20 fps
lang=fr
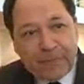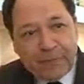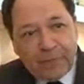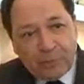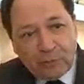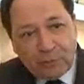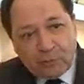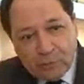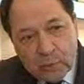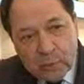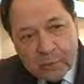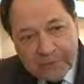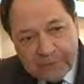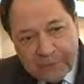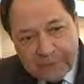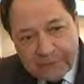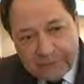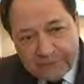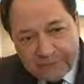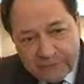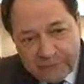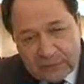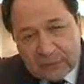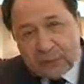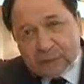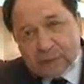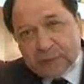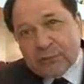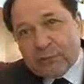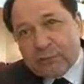Et le choix qui a été fait
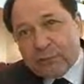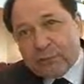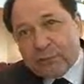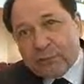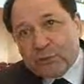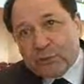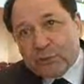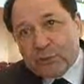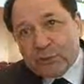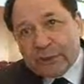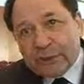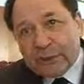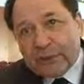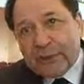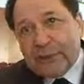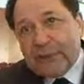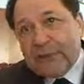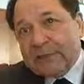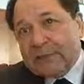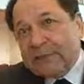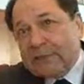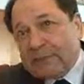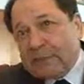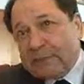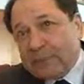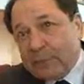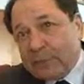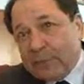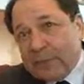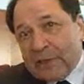de, de, soutenir les
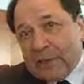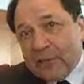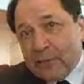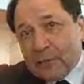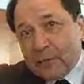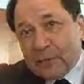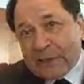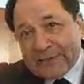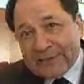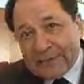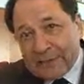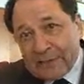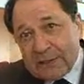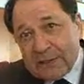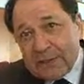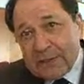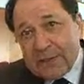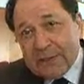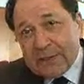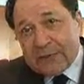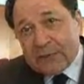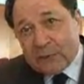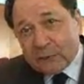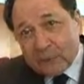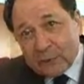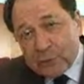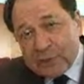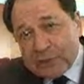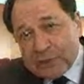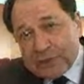équipes les mieux placées dans
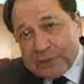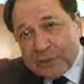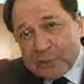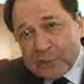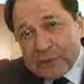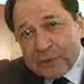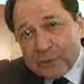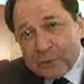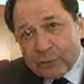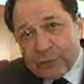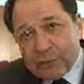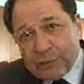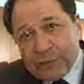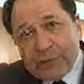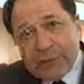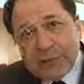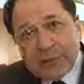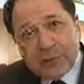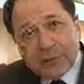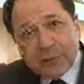une discipline donnée,